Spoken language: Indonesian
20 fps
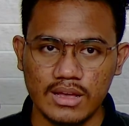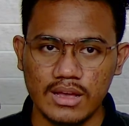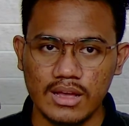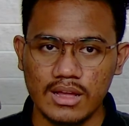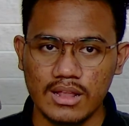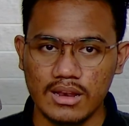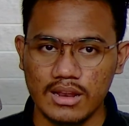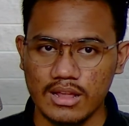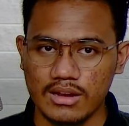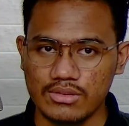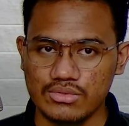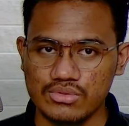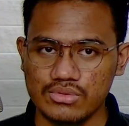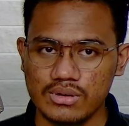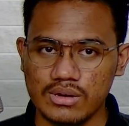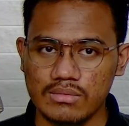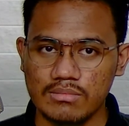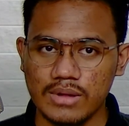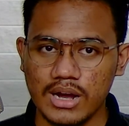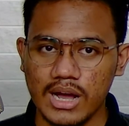Lalu,
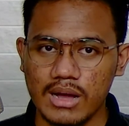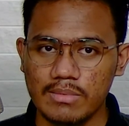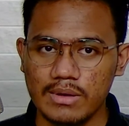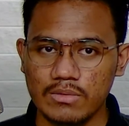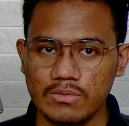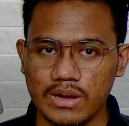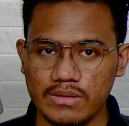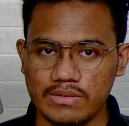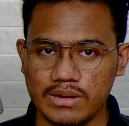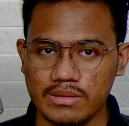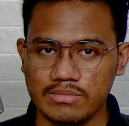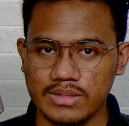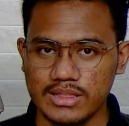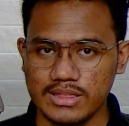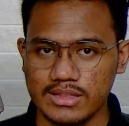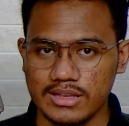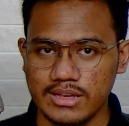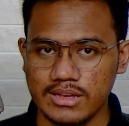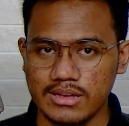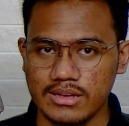mengapa wireframe
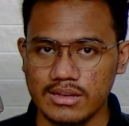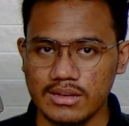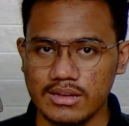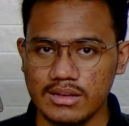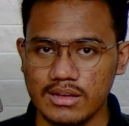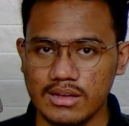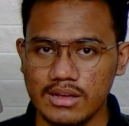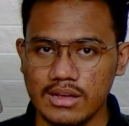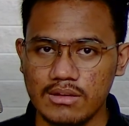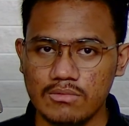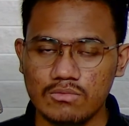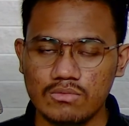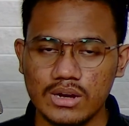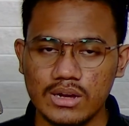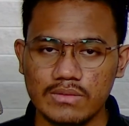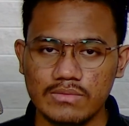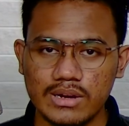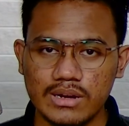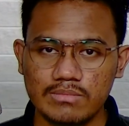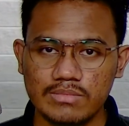penting?
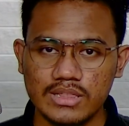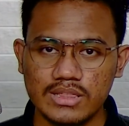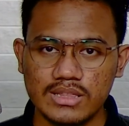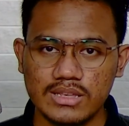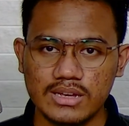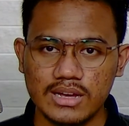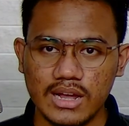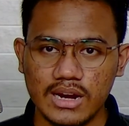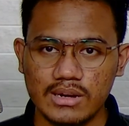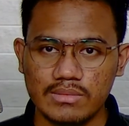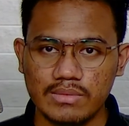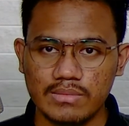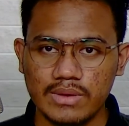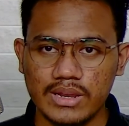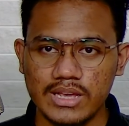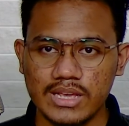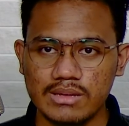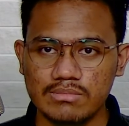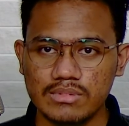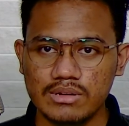Wireframe penting karena
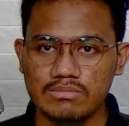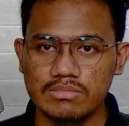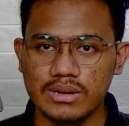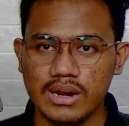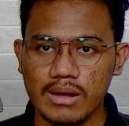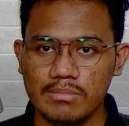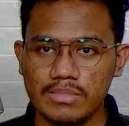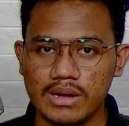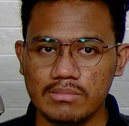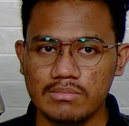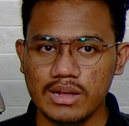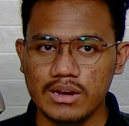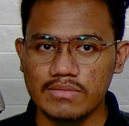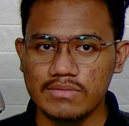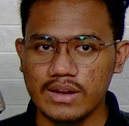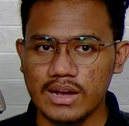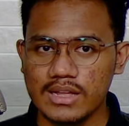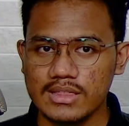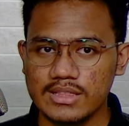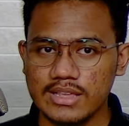memiliki beberapa
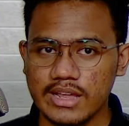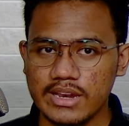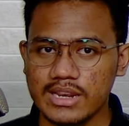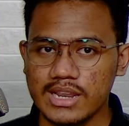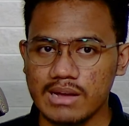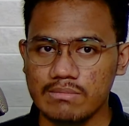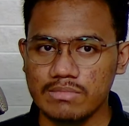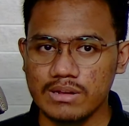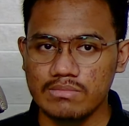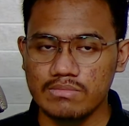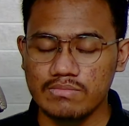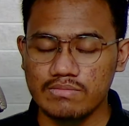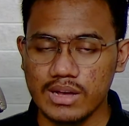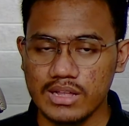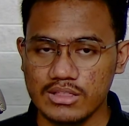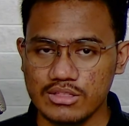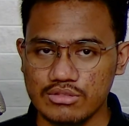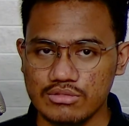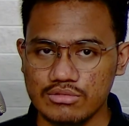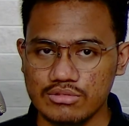manfaat yang dapat
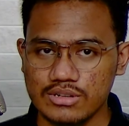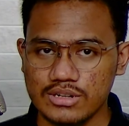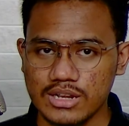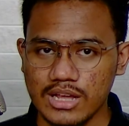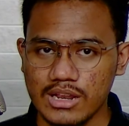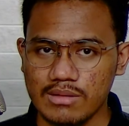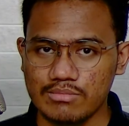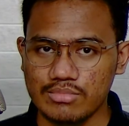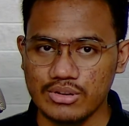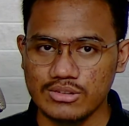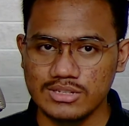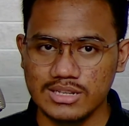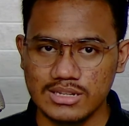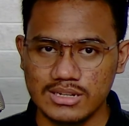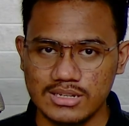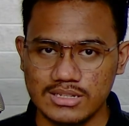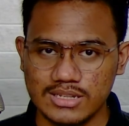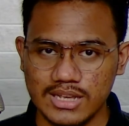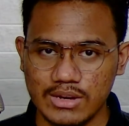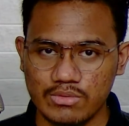membantu dalam proses
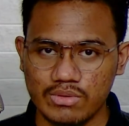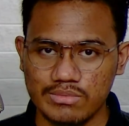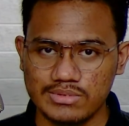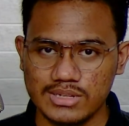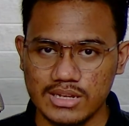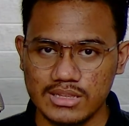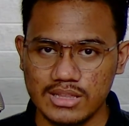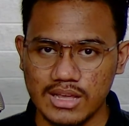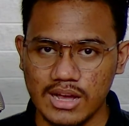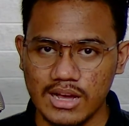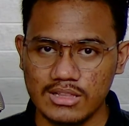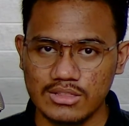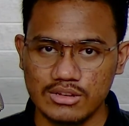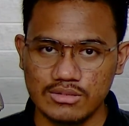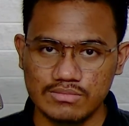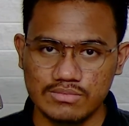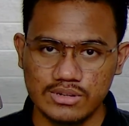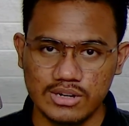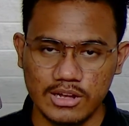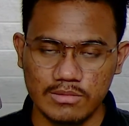desain website
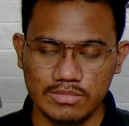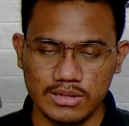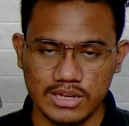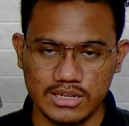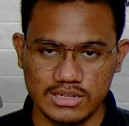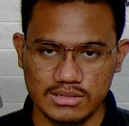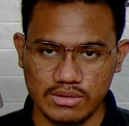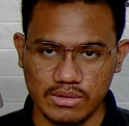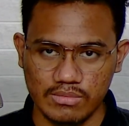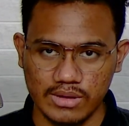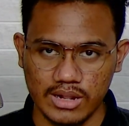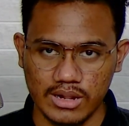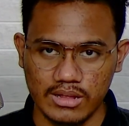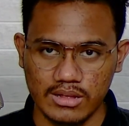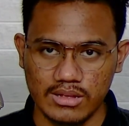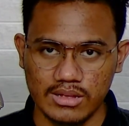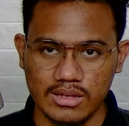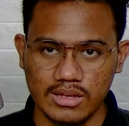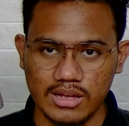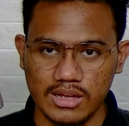ataupun aplikasi mobile.
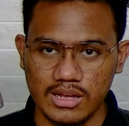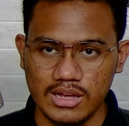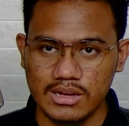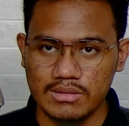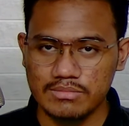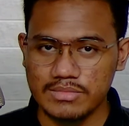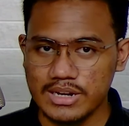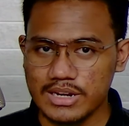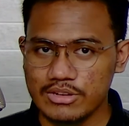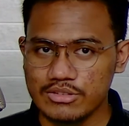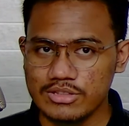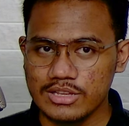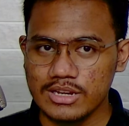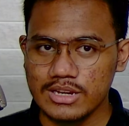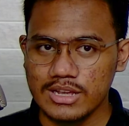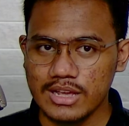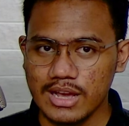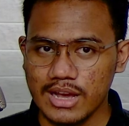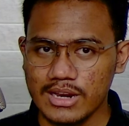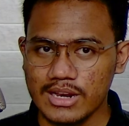Berikut
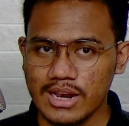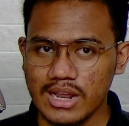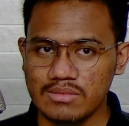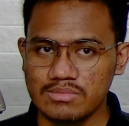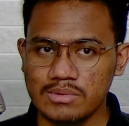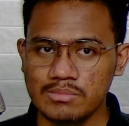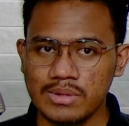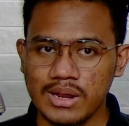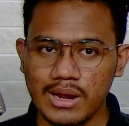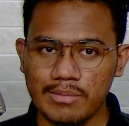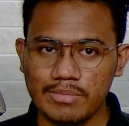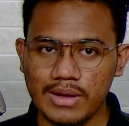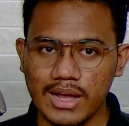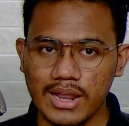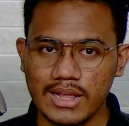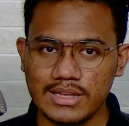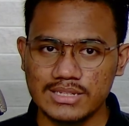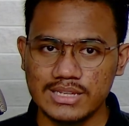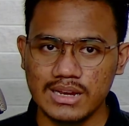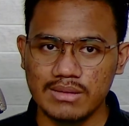ini adalah beberapa
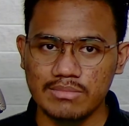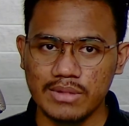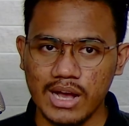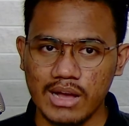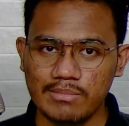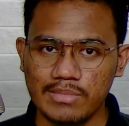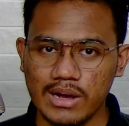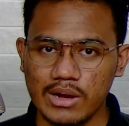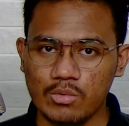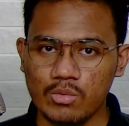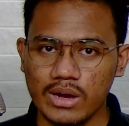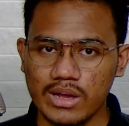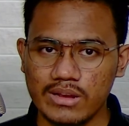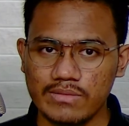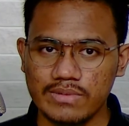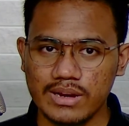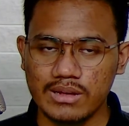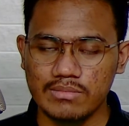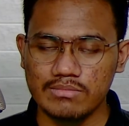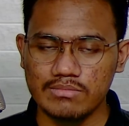alasan mengapa
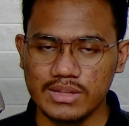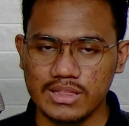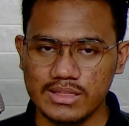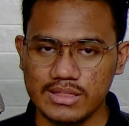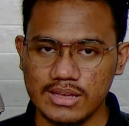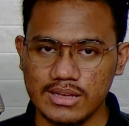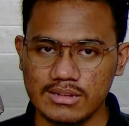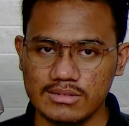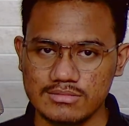wireframe penting.